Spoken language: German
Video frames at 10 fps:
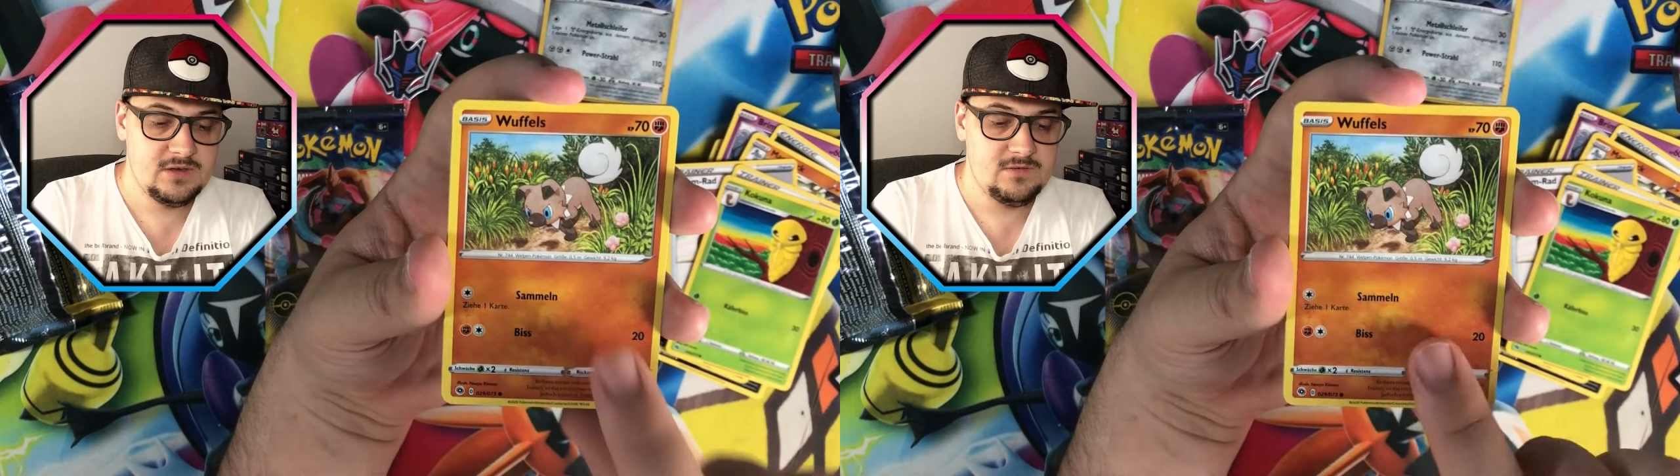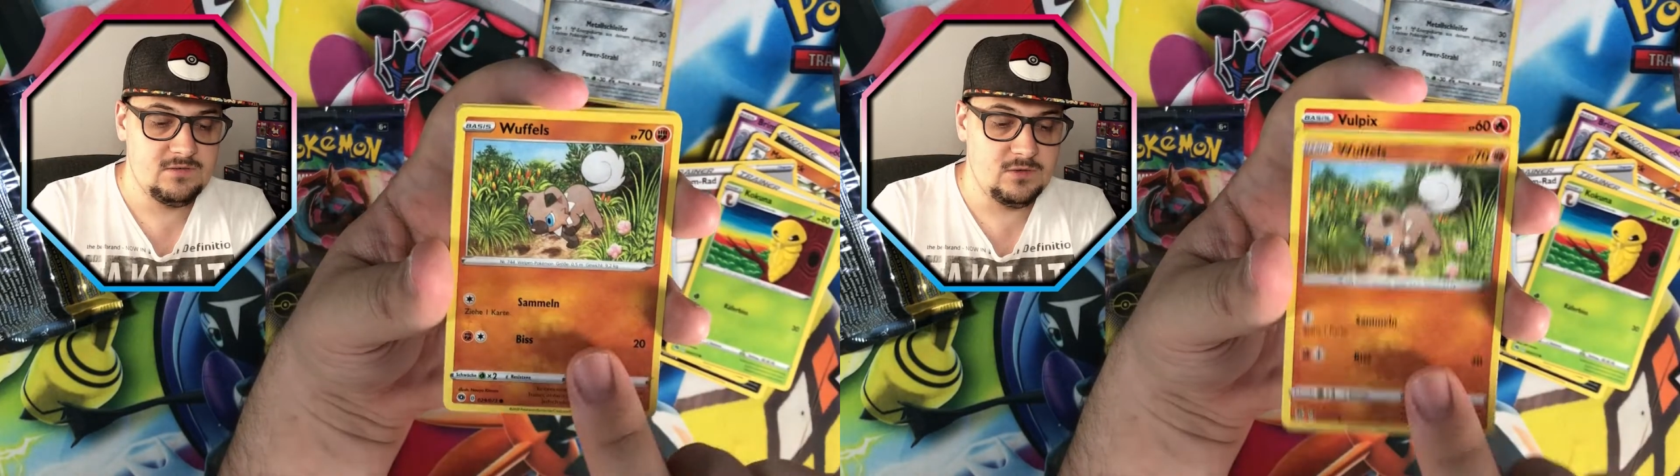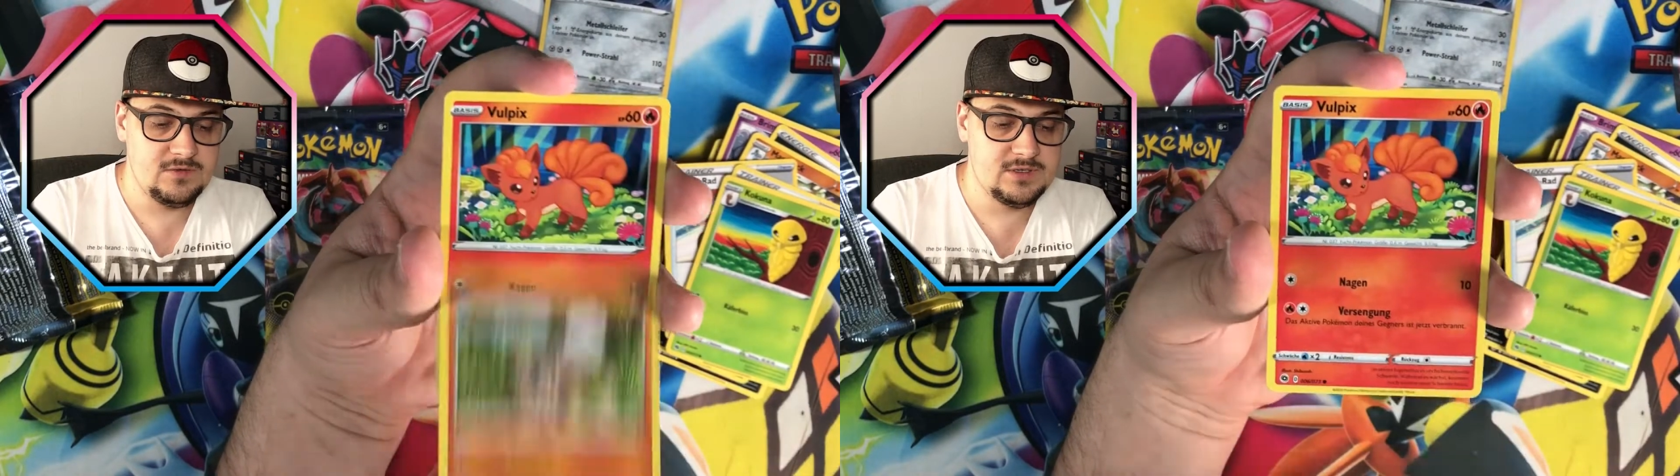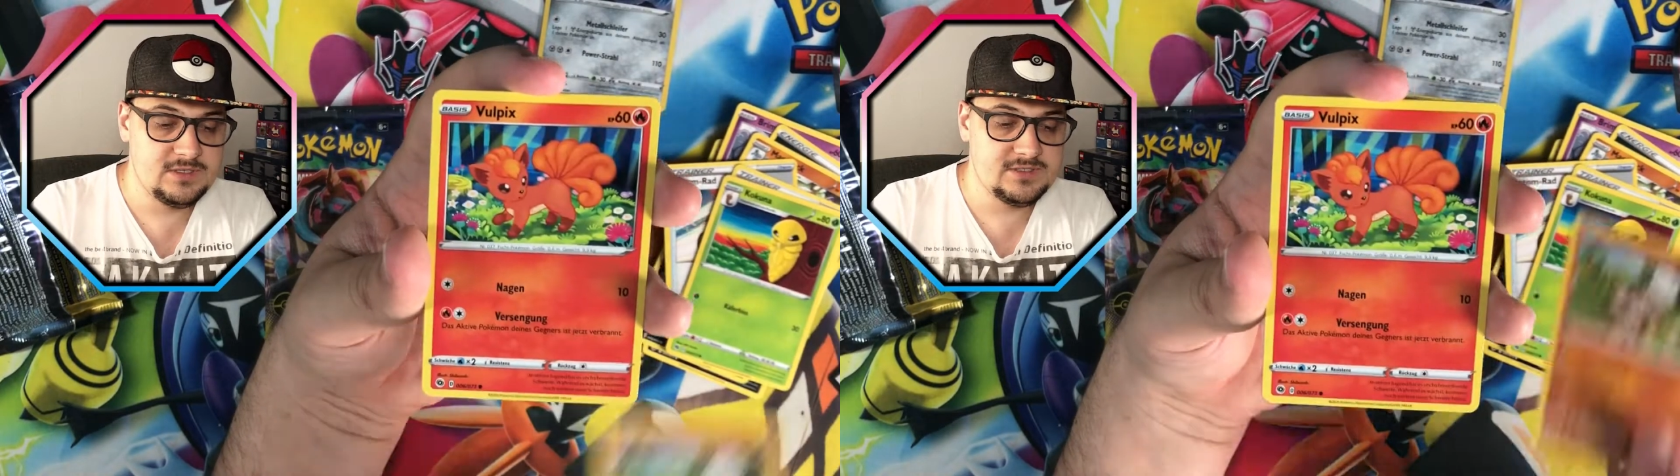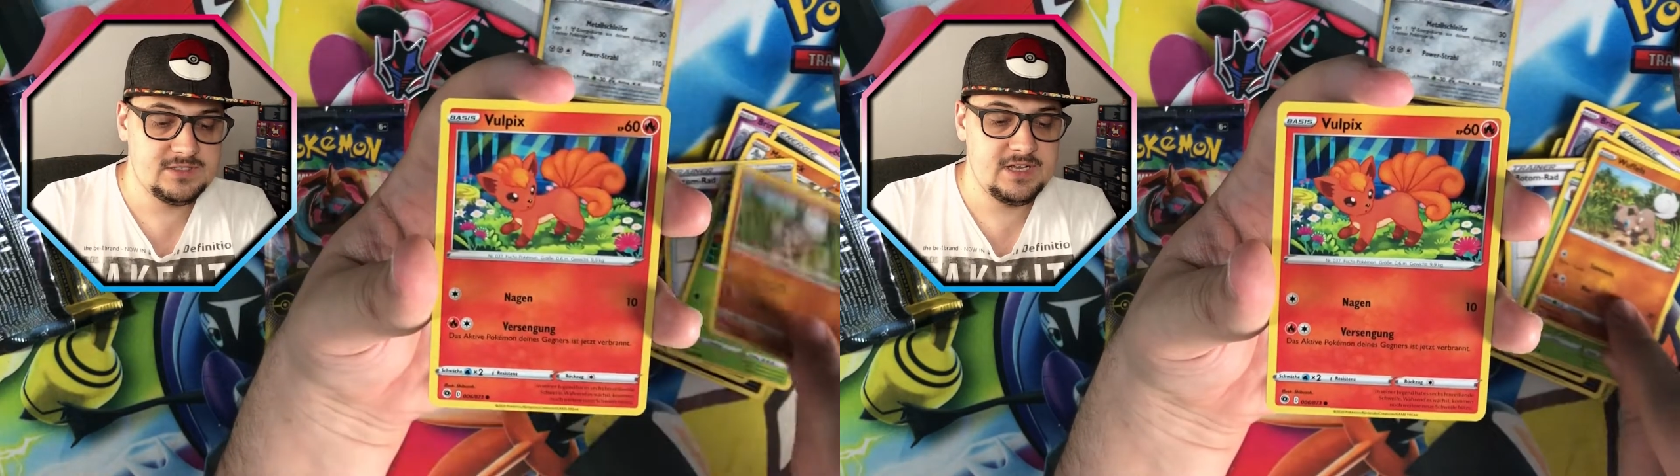
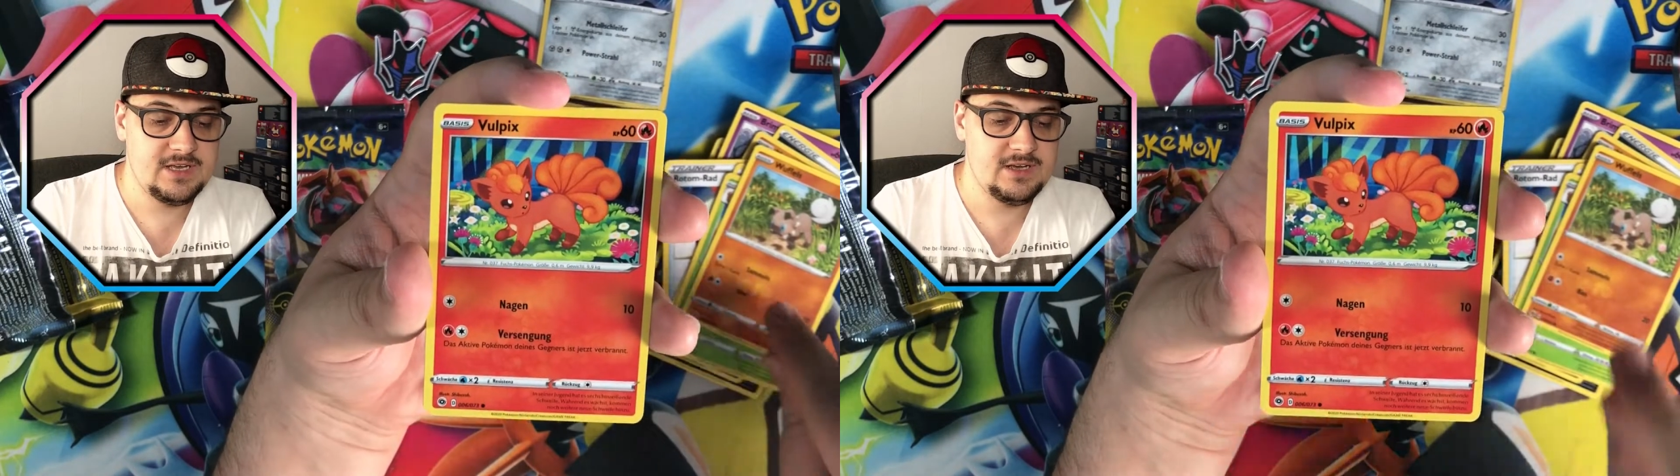Wuffels,